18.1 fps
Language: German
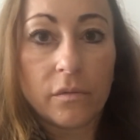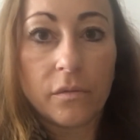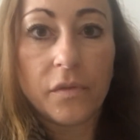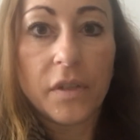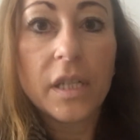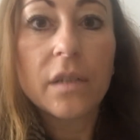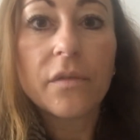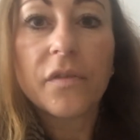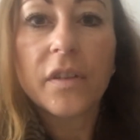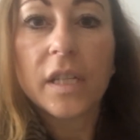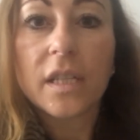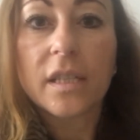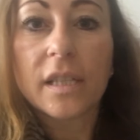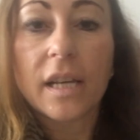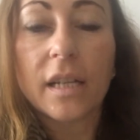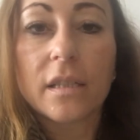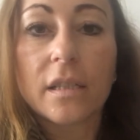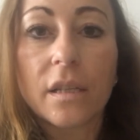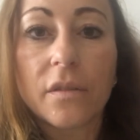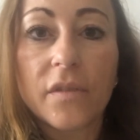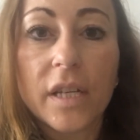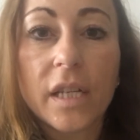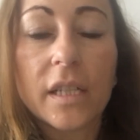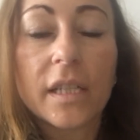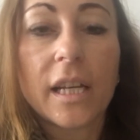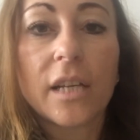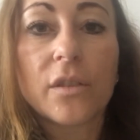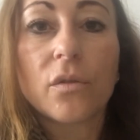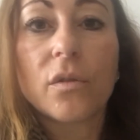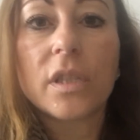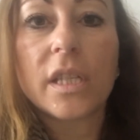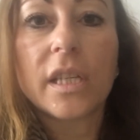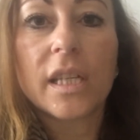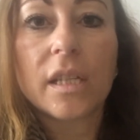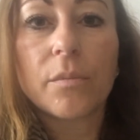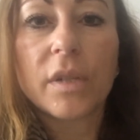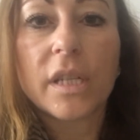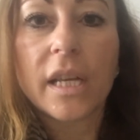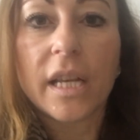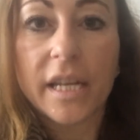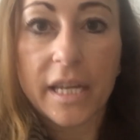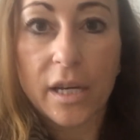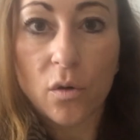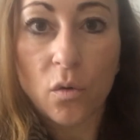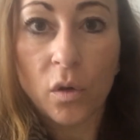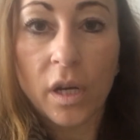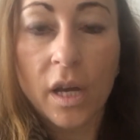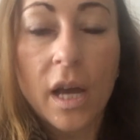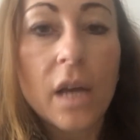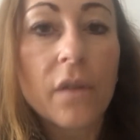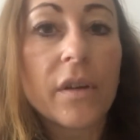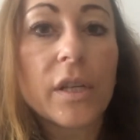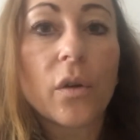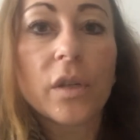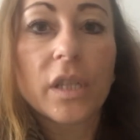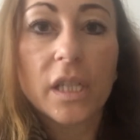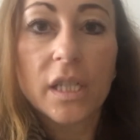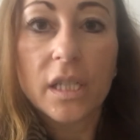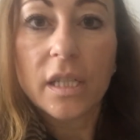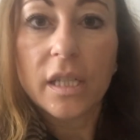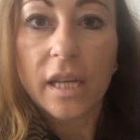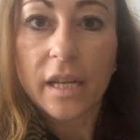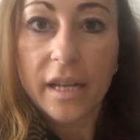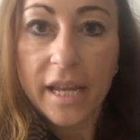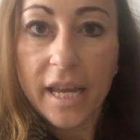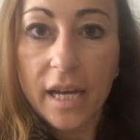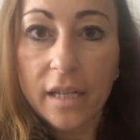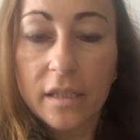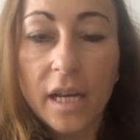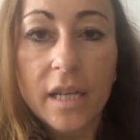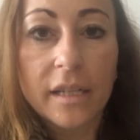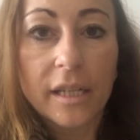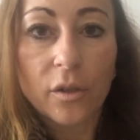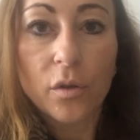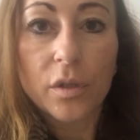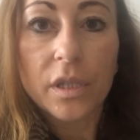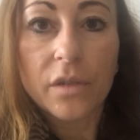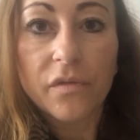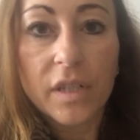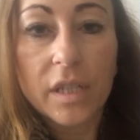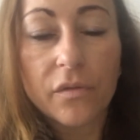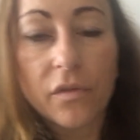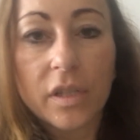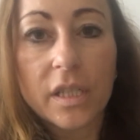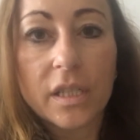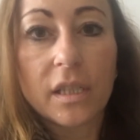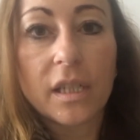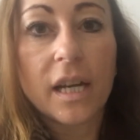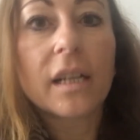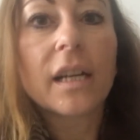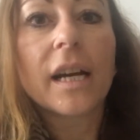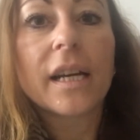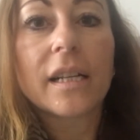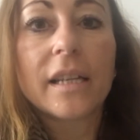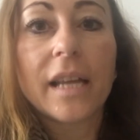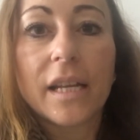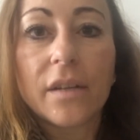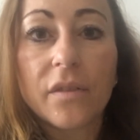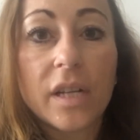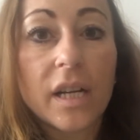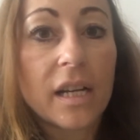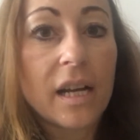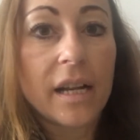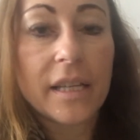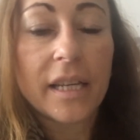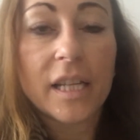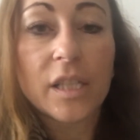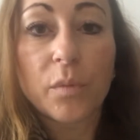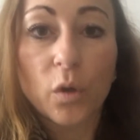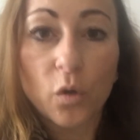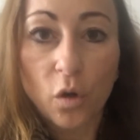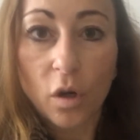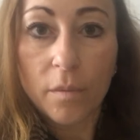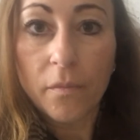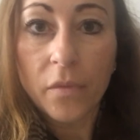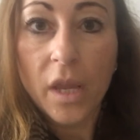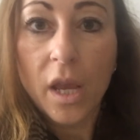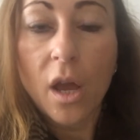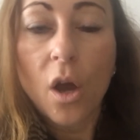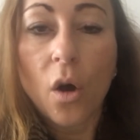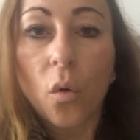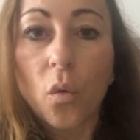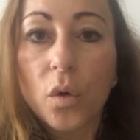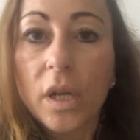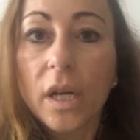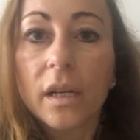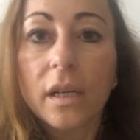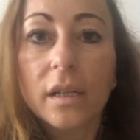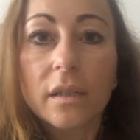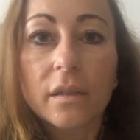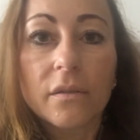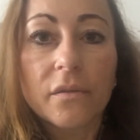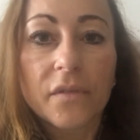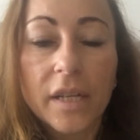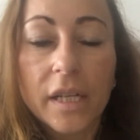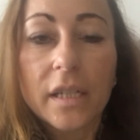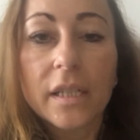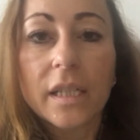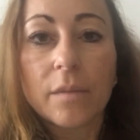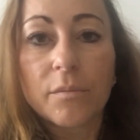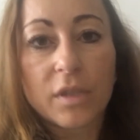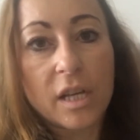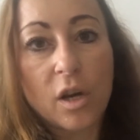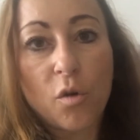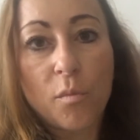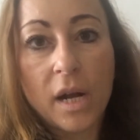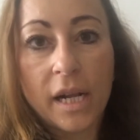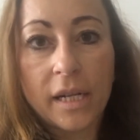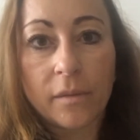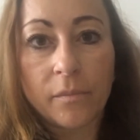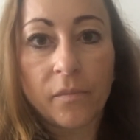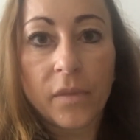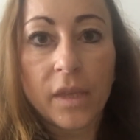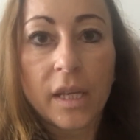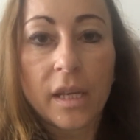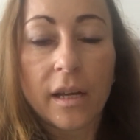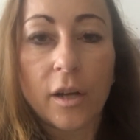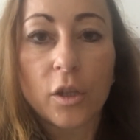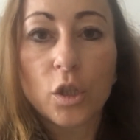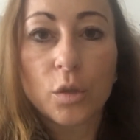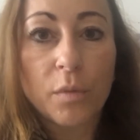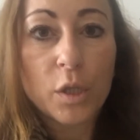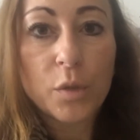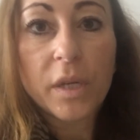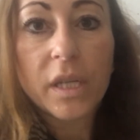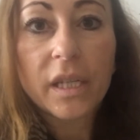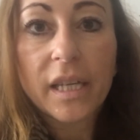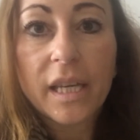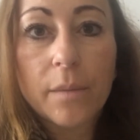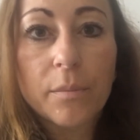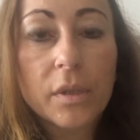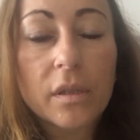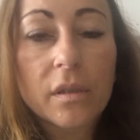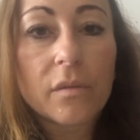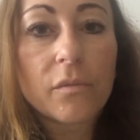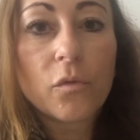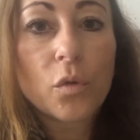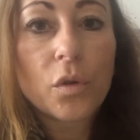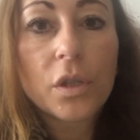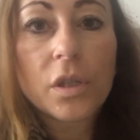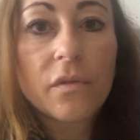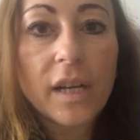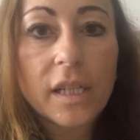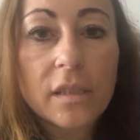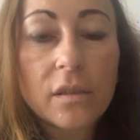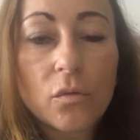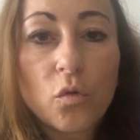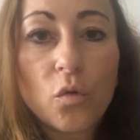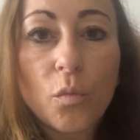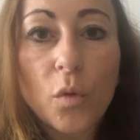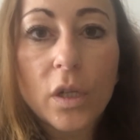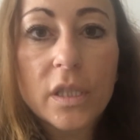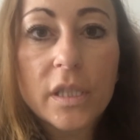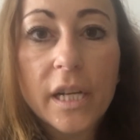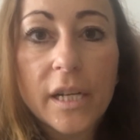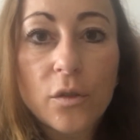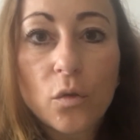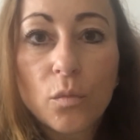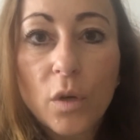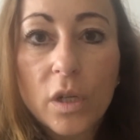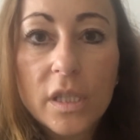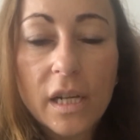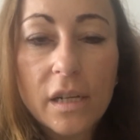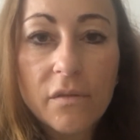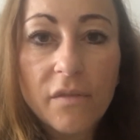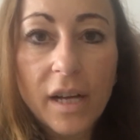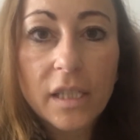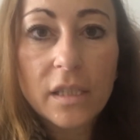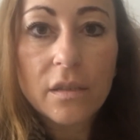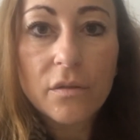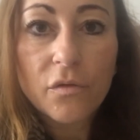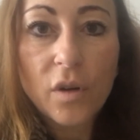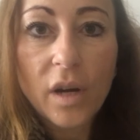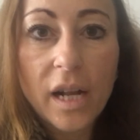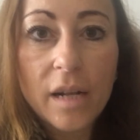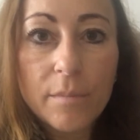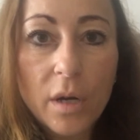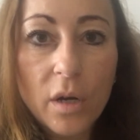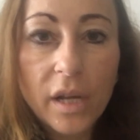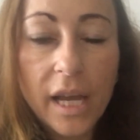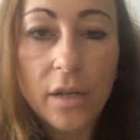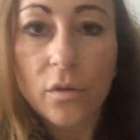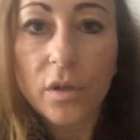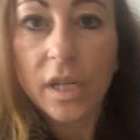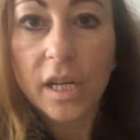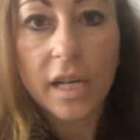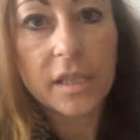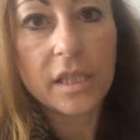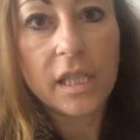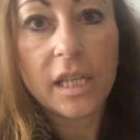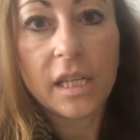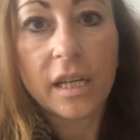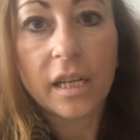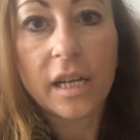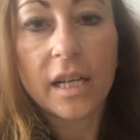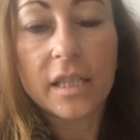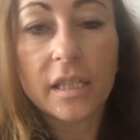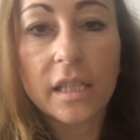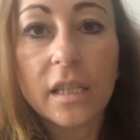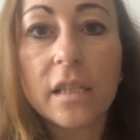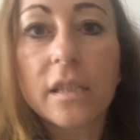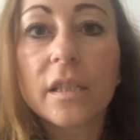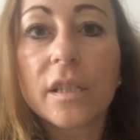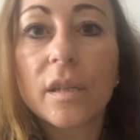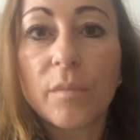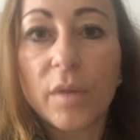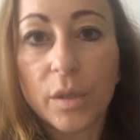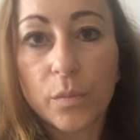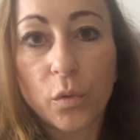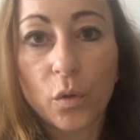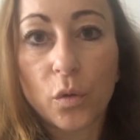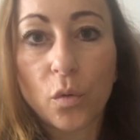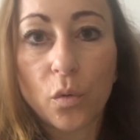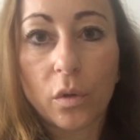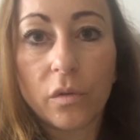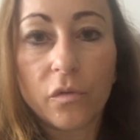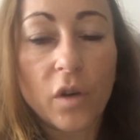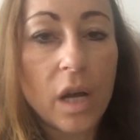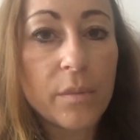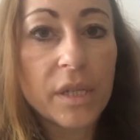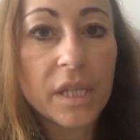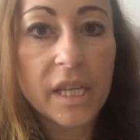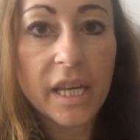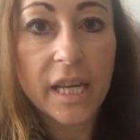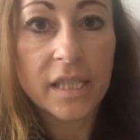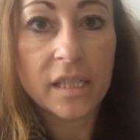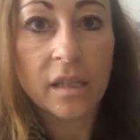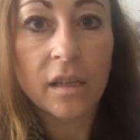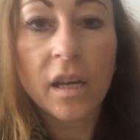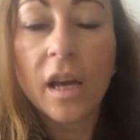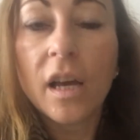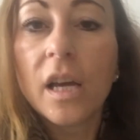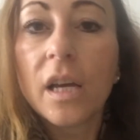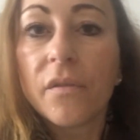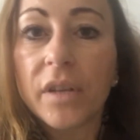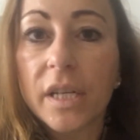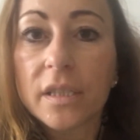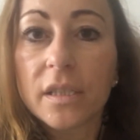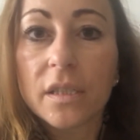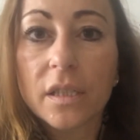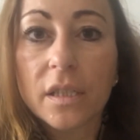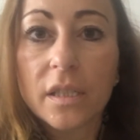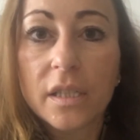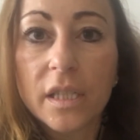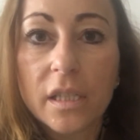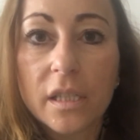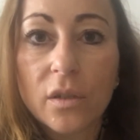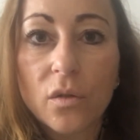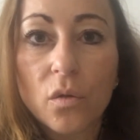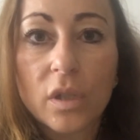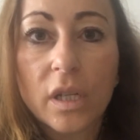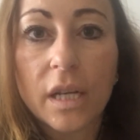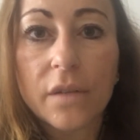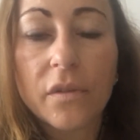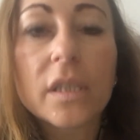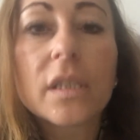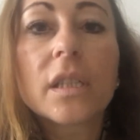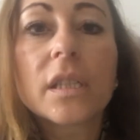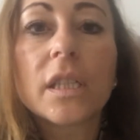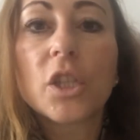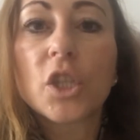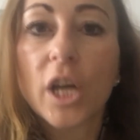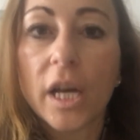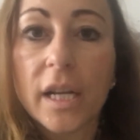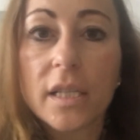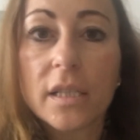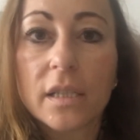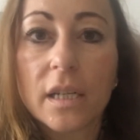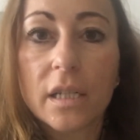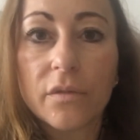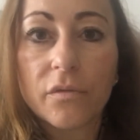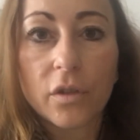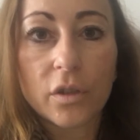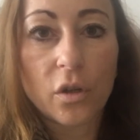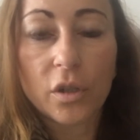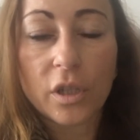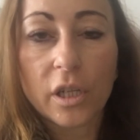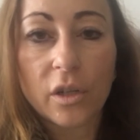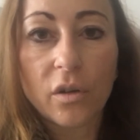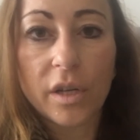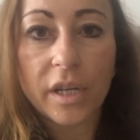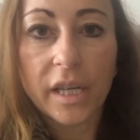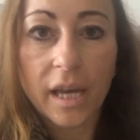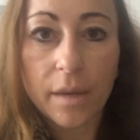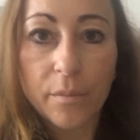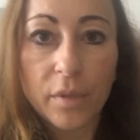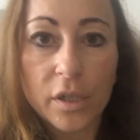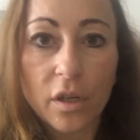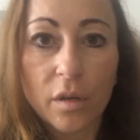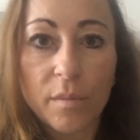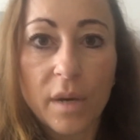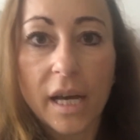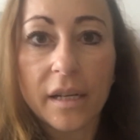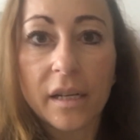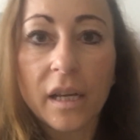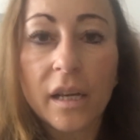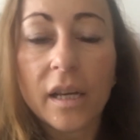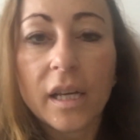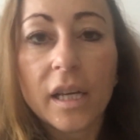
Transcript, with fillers: Viele, viele Sachen sind wirklich assoziiert mit Ernährung. Wenn ihr euch richtig ernährt, dann könnt ihr viele von diesen Krankheiten entweder gar nicht erst bekommen oder wirklich im Zaum halten. Auch zum Beispiel Krebs. Äh, wodurch wachsen Tumorzellen? Tumorzellen wachsen vor allem auch gern durch Caseine. Caseine sind in Milchprodukten, vor allem in Käse. Wen das interessiert, der guckt einfach sich die China Study von Dr. Colin Campbell nochmal an.